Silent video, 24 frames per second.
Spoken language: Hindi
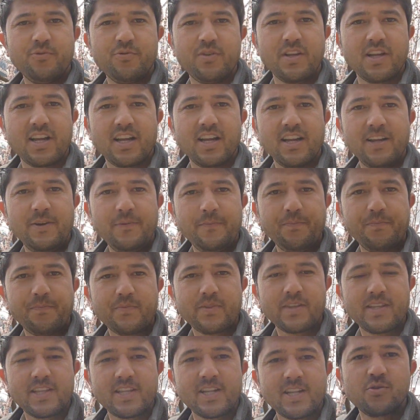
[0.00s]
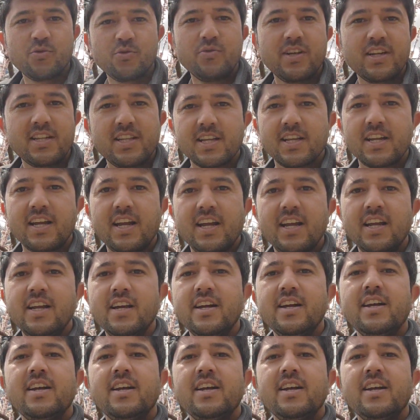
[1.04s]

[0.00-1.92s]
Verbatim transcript: फूल लगा है कितना सुंदर दिख रहा है